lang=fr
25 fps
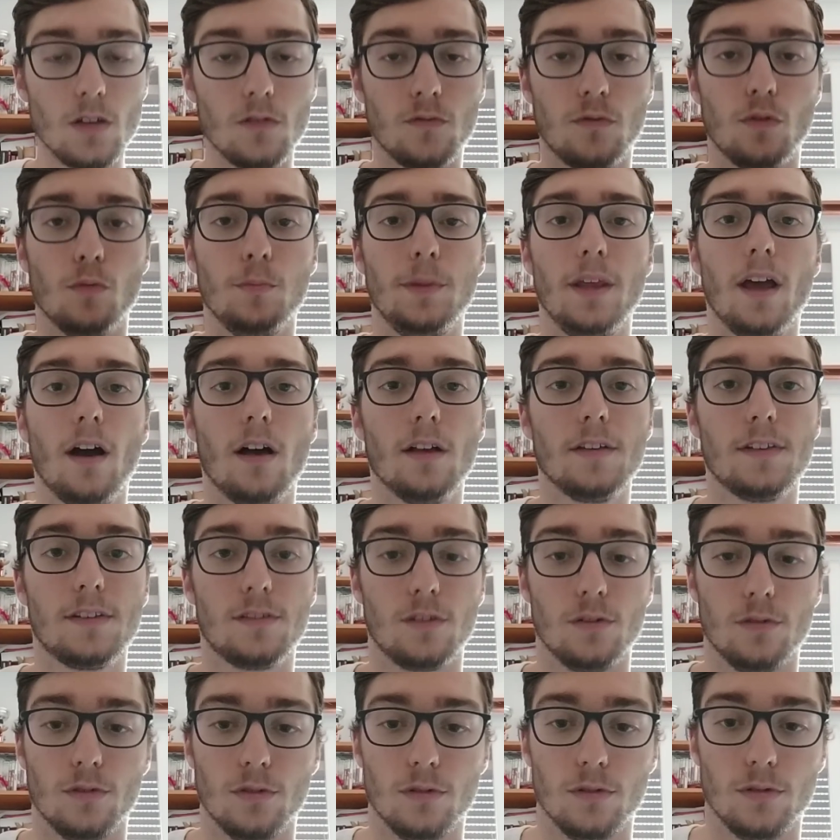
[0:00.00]
Il faut bien
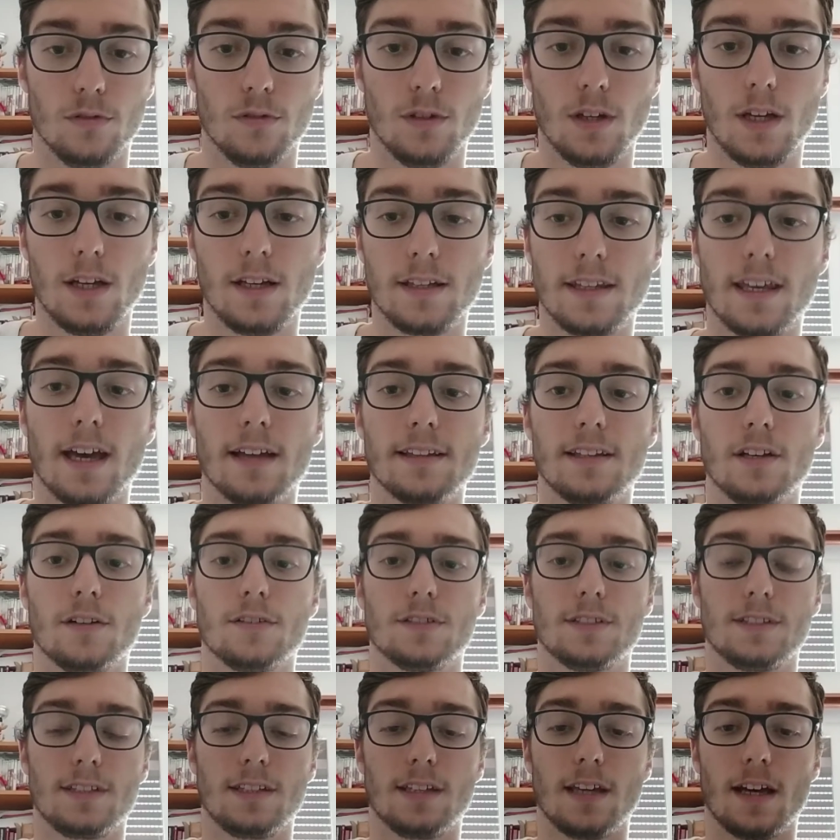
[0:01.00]
se garder,
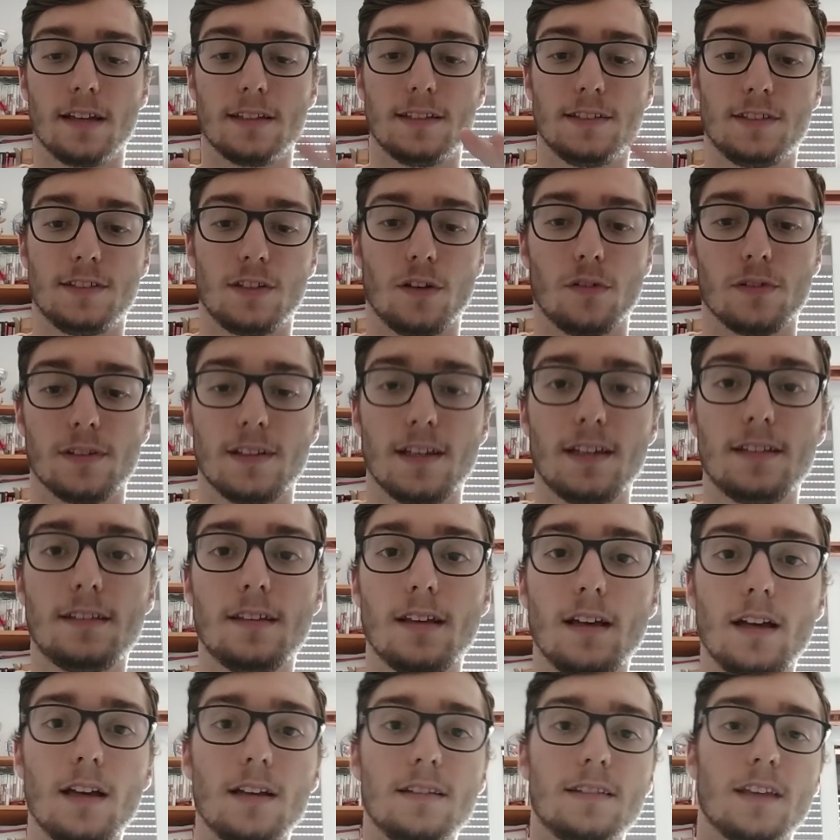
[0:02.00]
ça en
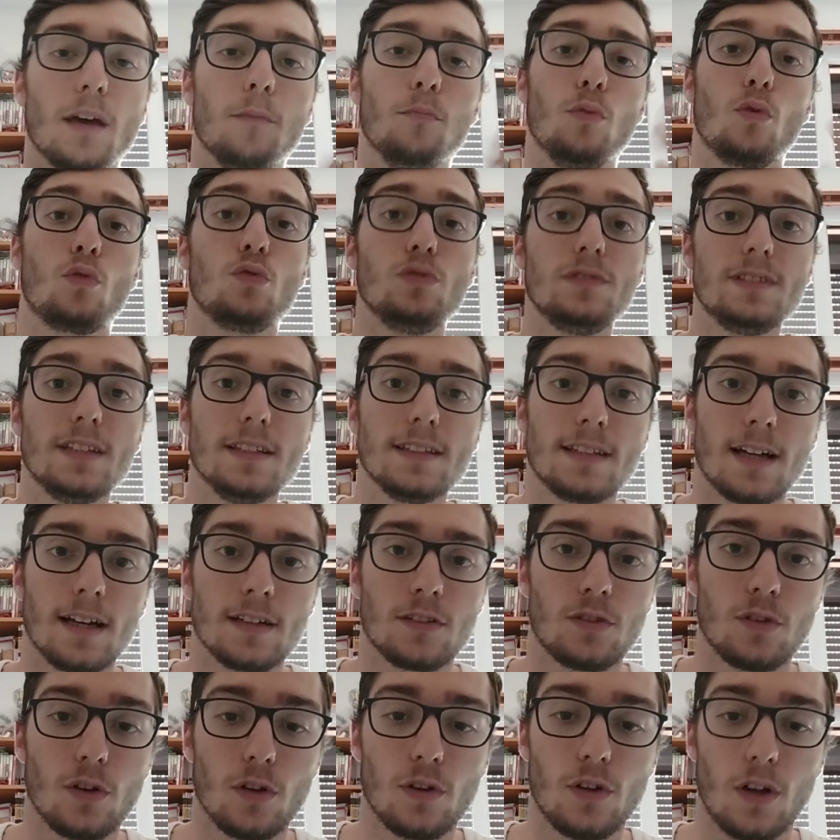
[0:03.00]
tête, parce qu'il y a beaucoup de
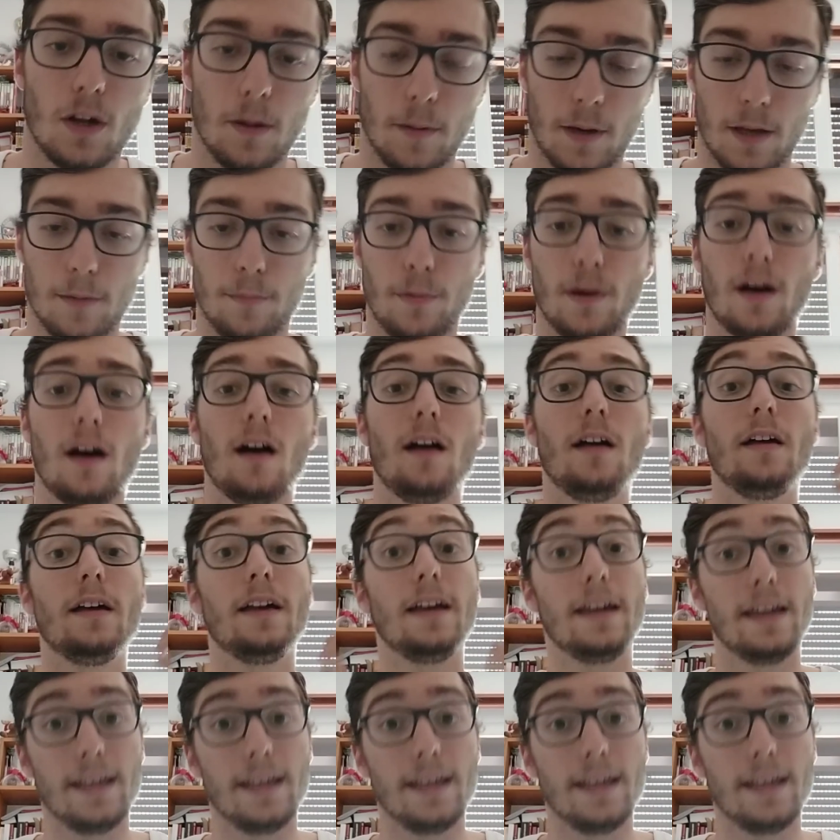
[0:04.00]
détracteurs de la prépa,